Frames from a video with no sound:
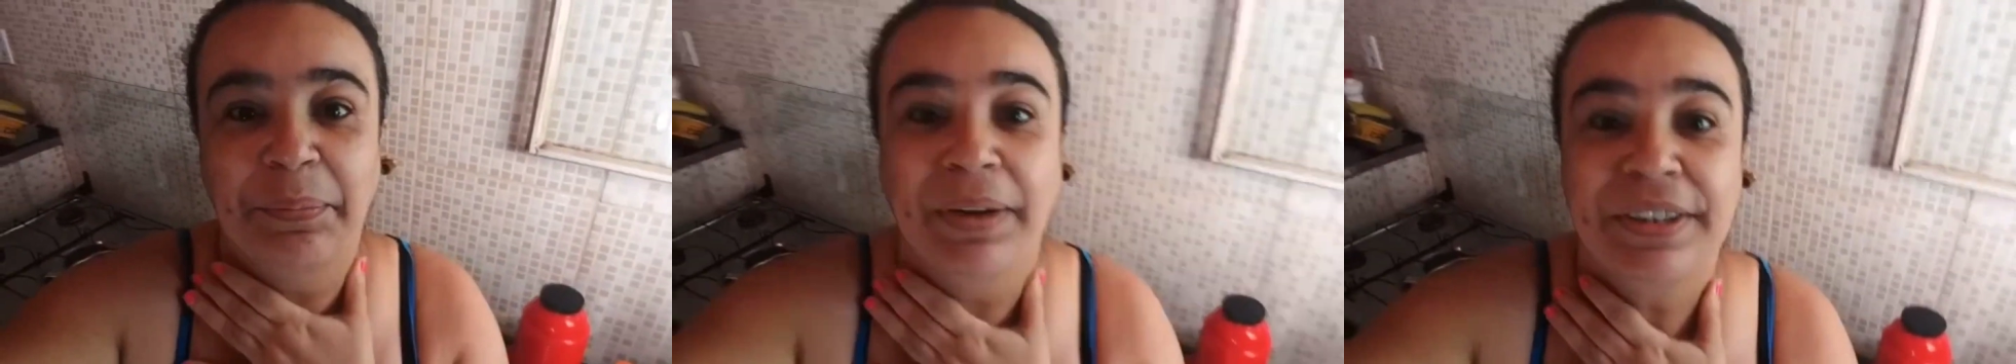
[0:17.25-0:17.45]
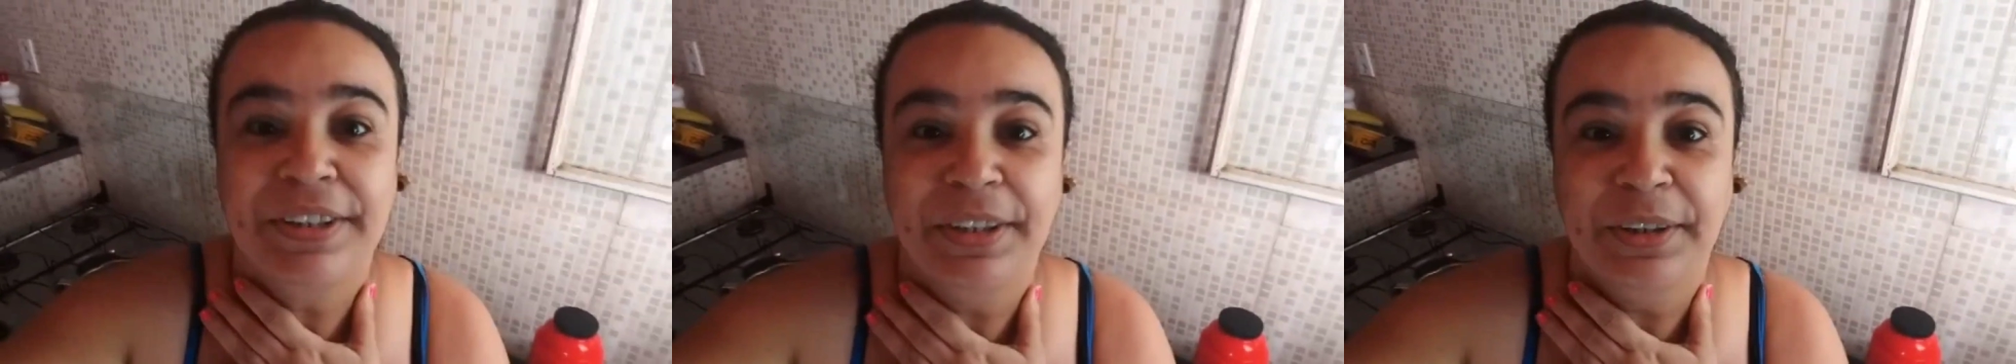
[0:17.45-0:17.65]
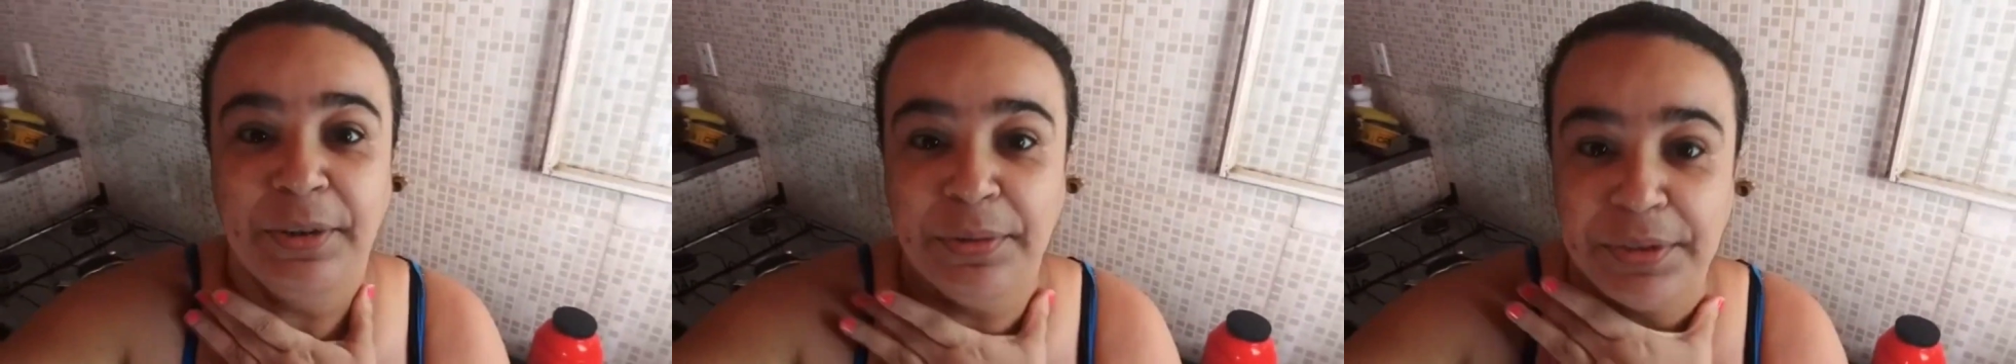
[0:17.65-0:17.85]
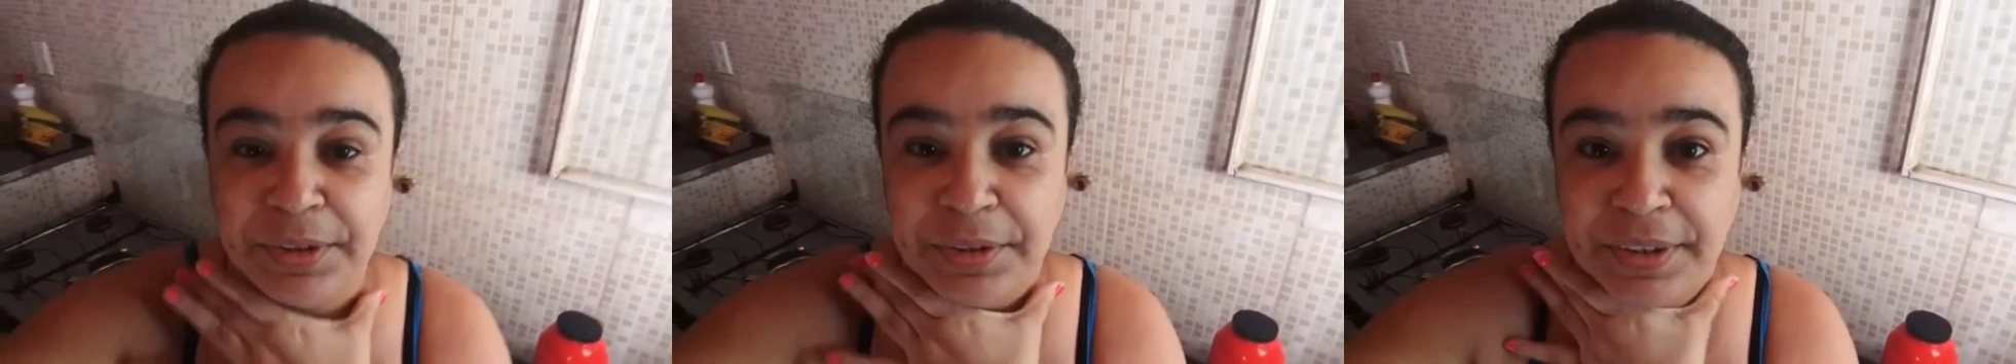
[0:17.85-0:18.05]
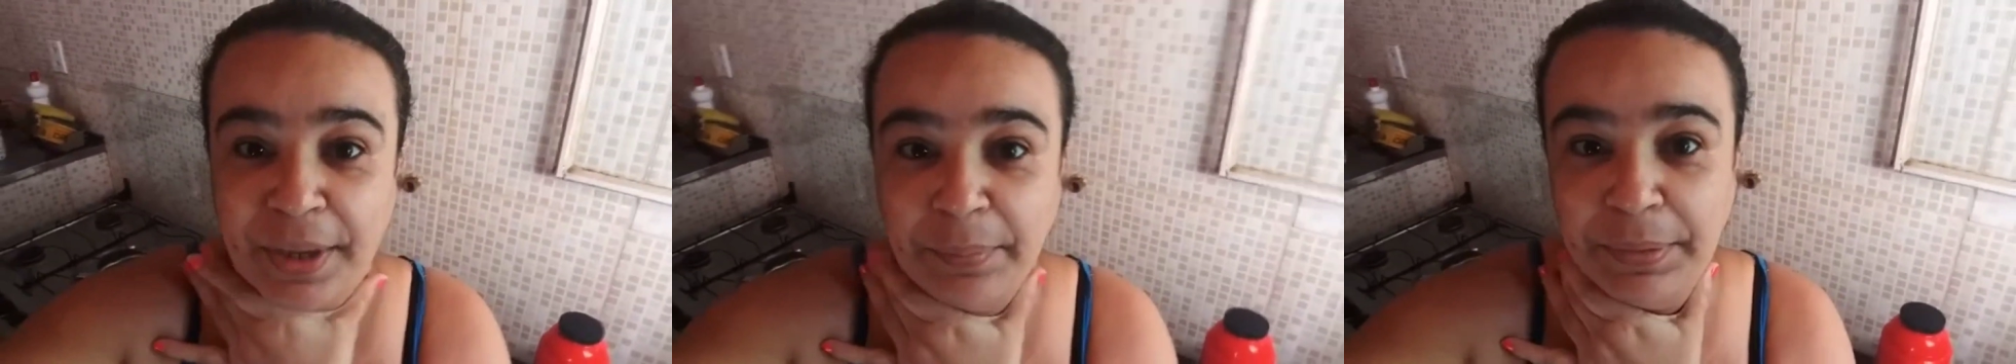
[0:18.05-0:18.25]
compartilhe com
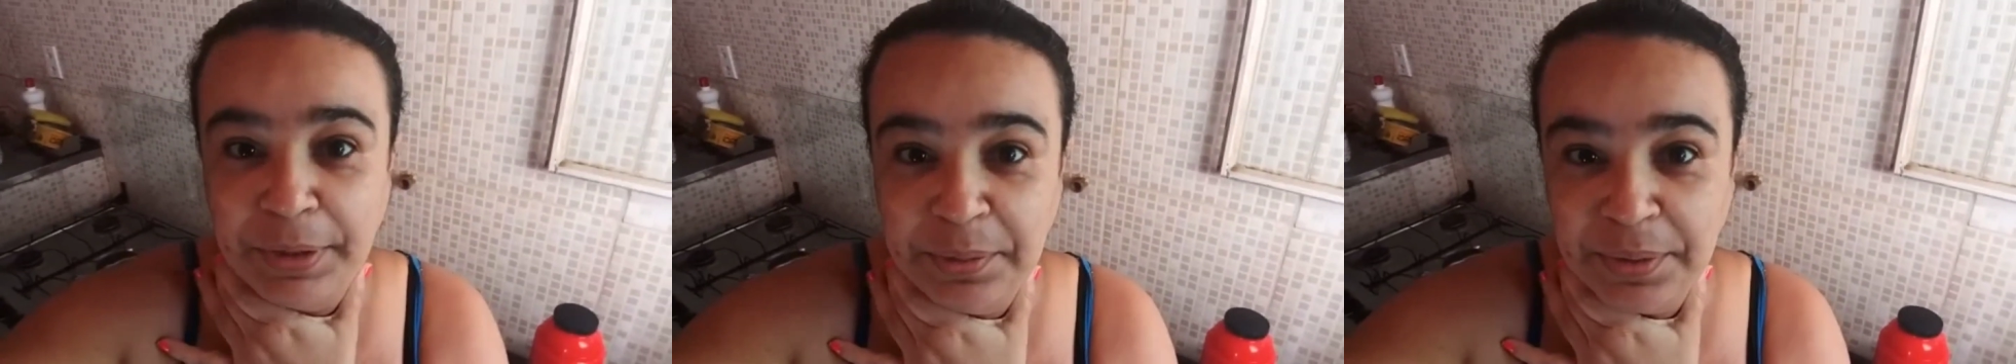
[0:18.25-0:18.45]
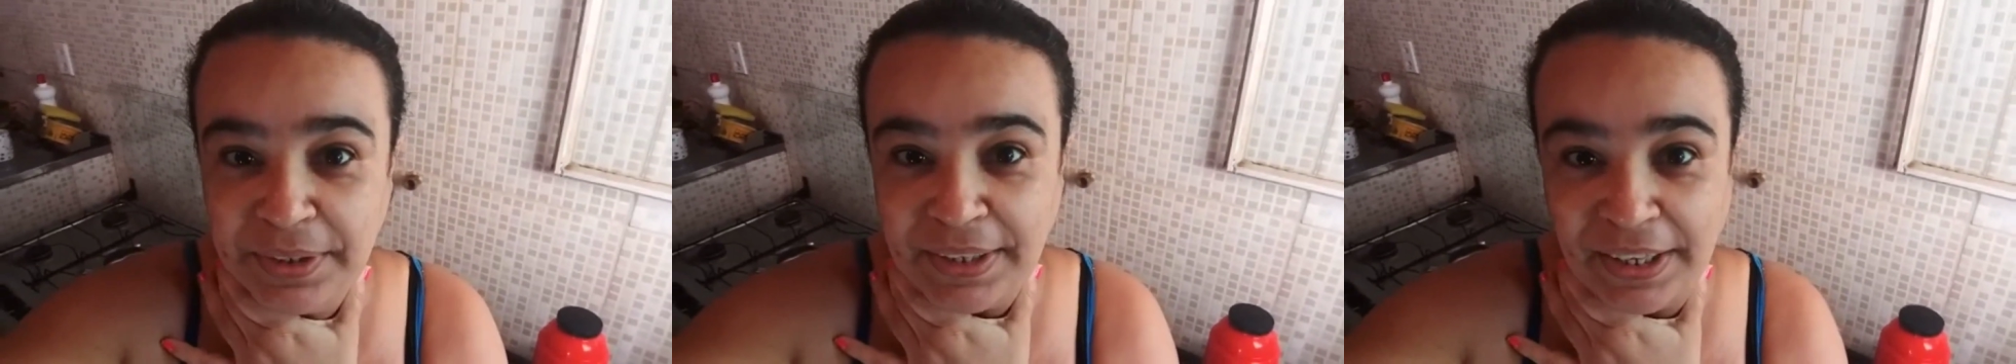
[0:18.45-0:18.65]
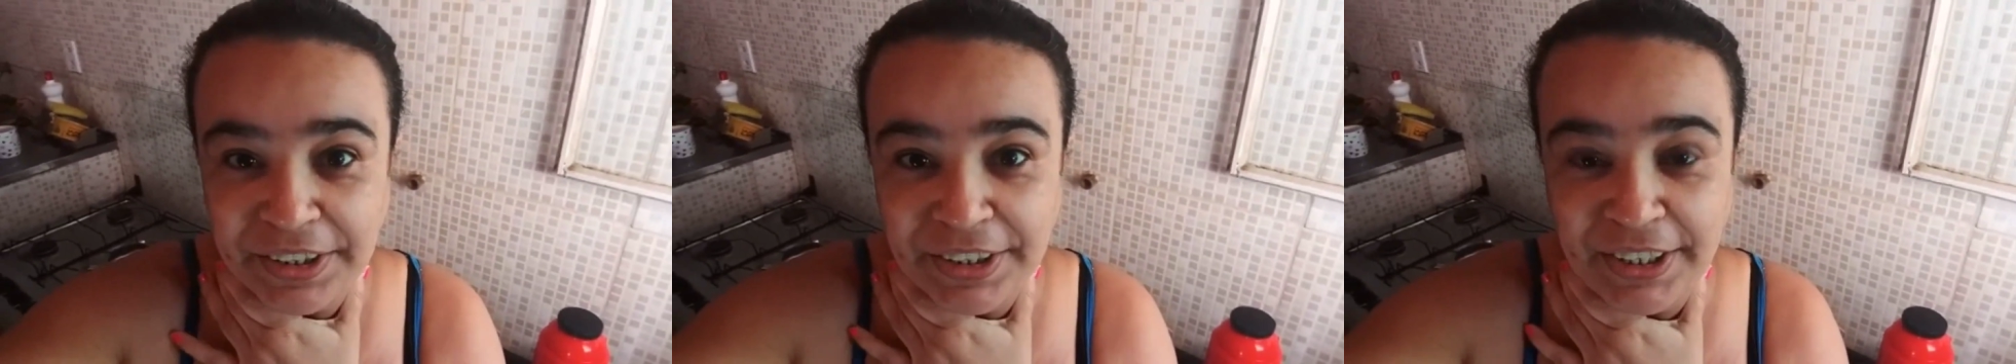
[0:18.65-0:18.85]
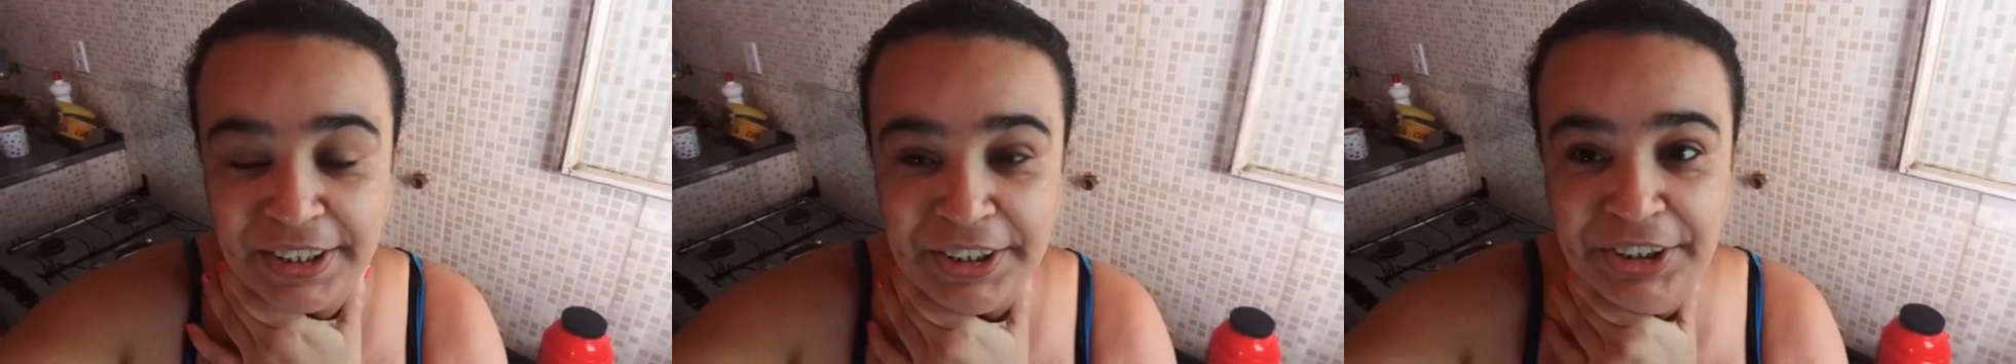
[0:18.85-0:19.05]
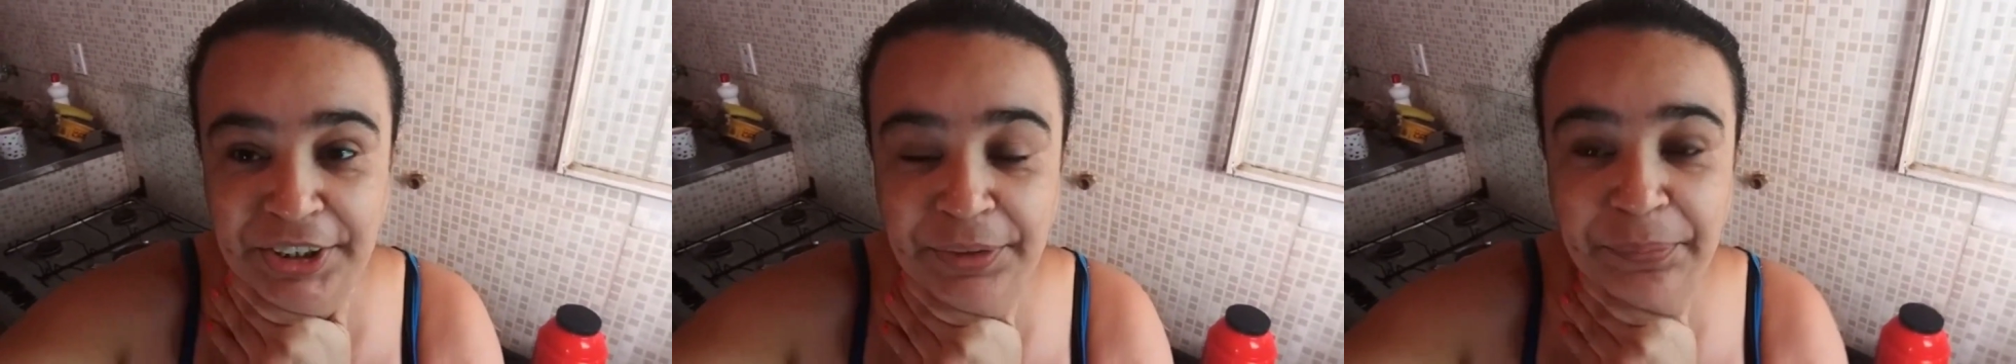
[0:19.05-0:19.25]
seus amigos, tá,
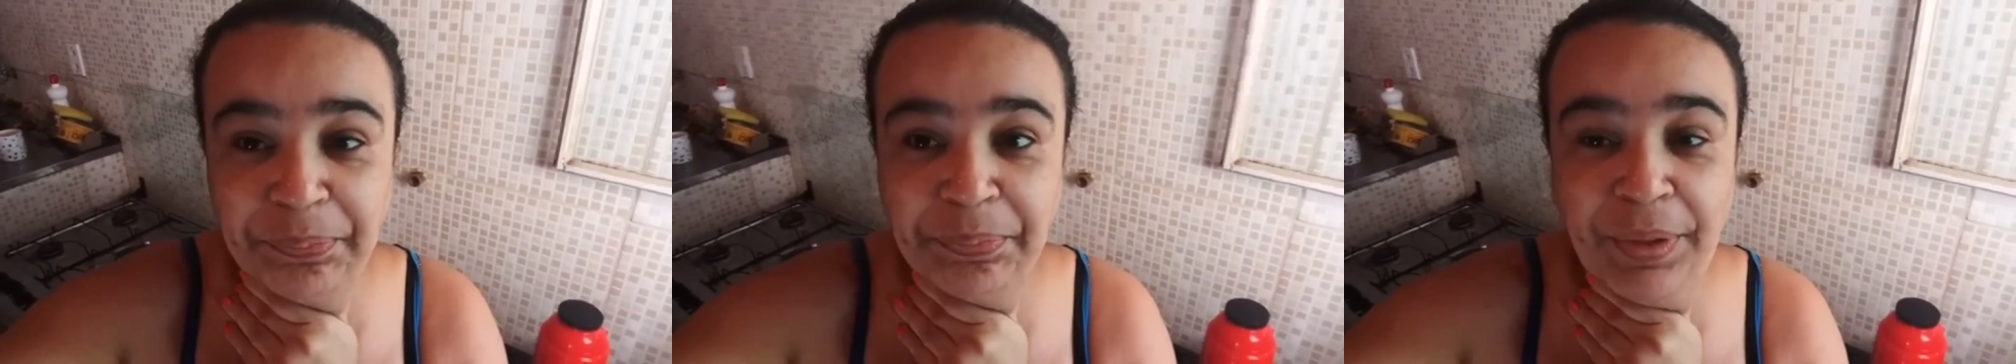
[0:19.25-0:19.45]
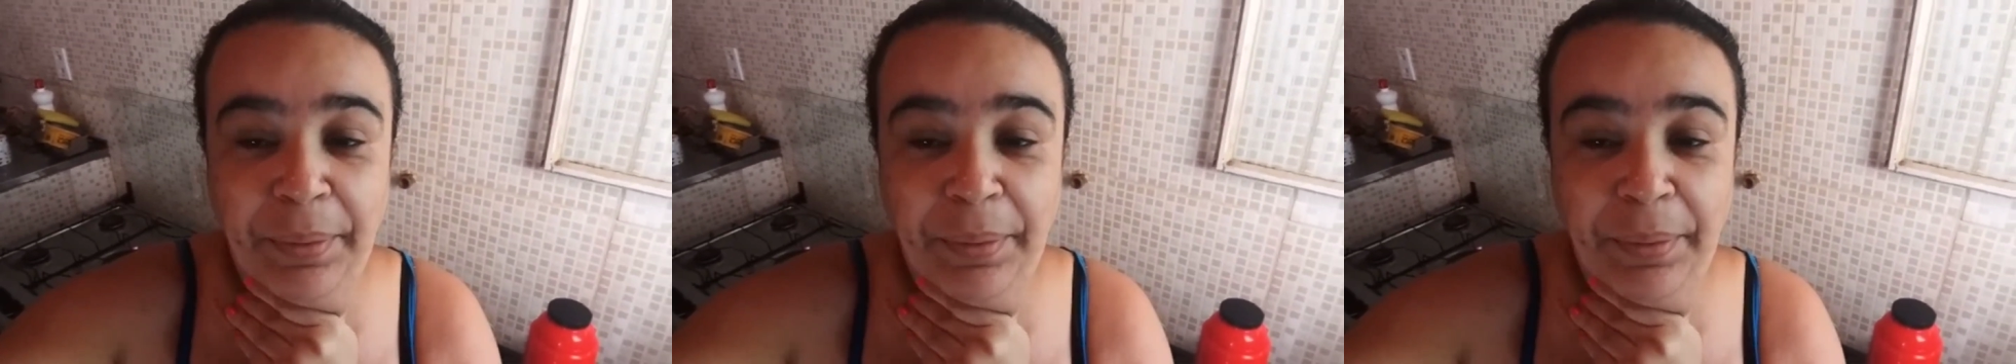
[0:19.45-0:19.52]
gente?